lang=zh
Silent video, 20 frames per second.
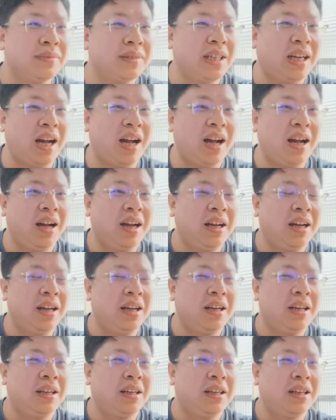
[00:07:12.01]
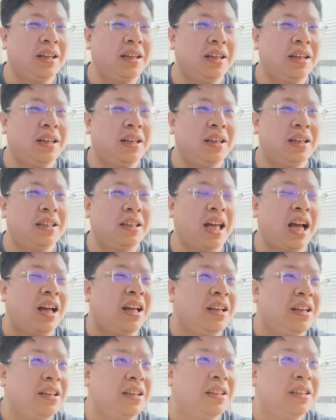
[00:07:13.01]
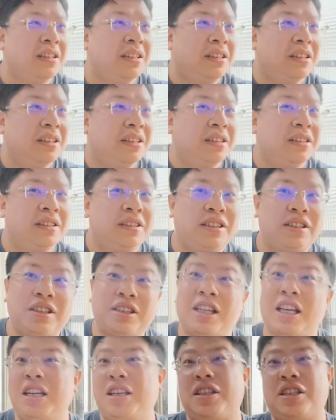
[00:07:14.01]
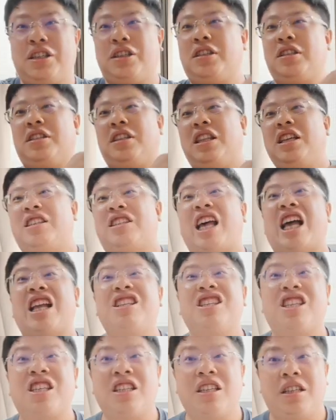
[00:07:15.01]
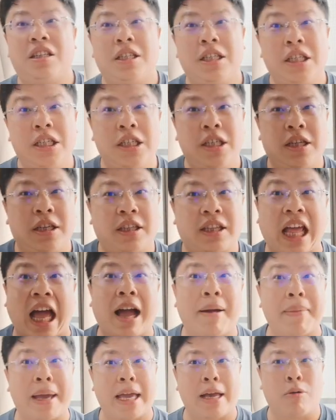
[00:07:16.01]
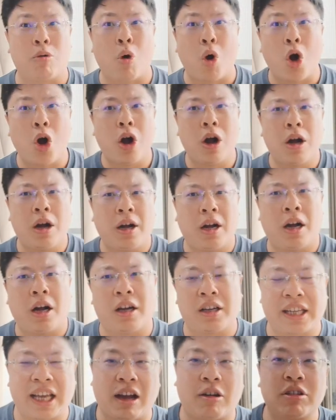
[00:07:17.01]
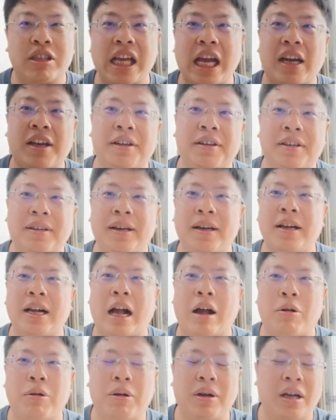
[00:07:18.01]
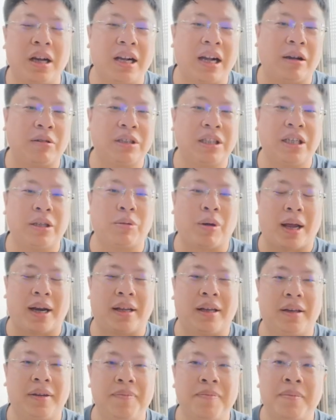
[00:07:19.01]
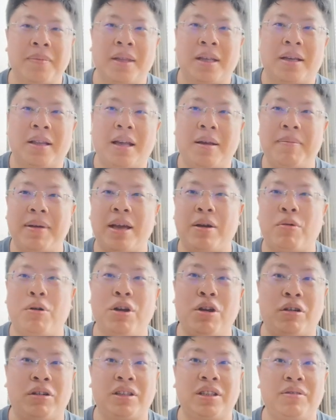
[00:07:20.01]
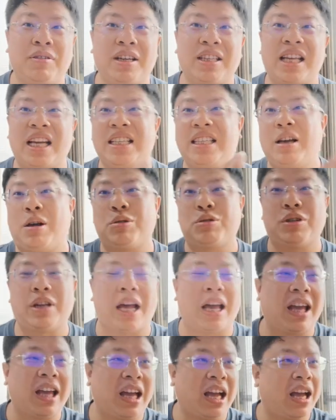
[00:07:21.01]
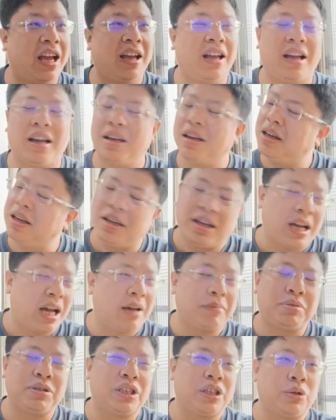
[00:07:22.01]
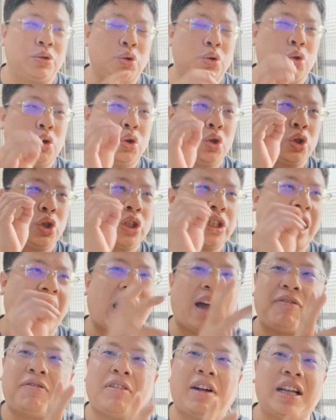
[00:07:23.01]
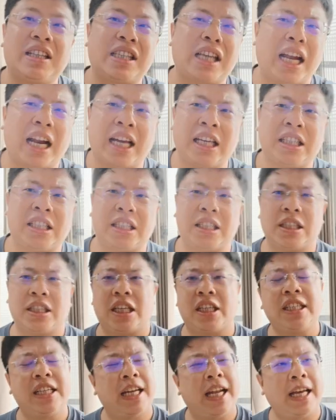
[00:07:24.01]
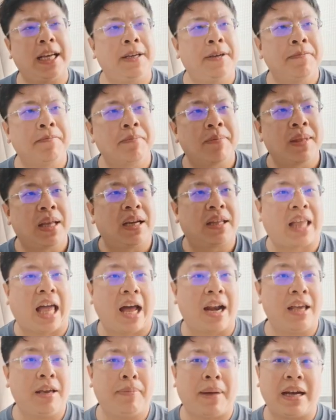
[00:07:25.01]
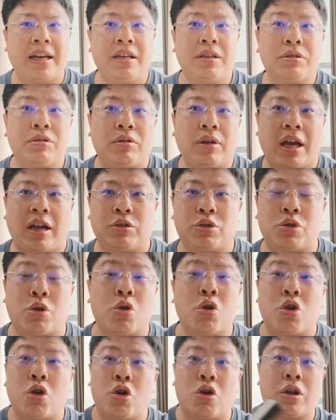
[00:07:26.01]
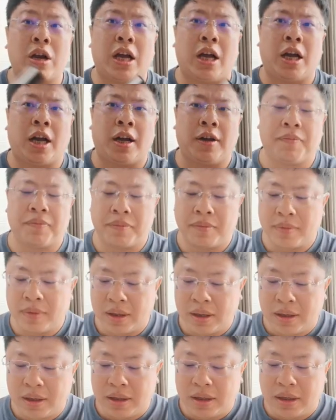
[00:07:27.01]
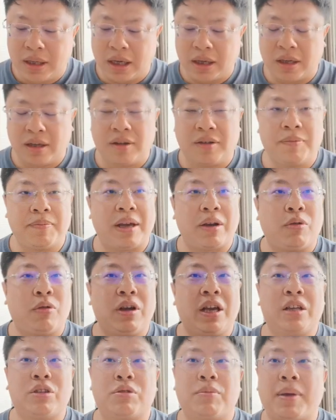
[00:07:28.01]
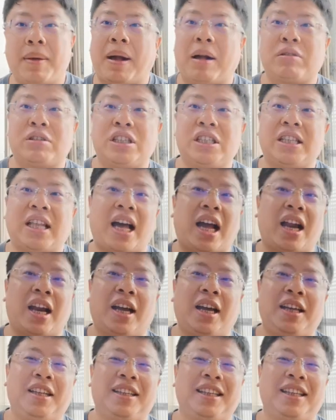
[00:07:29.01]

啊，那这一次第三次打美国啊，挑战更高更高阶段了。那美国有一次越战教训还还还不醒悟，在阿富汗再来一次。那现在塔利班听说要总攻了啊，那个美国也准备抛弃他了。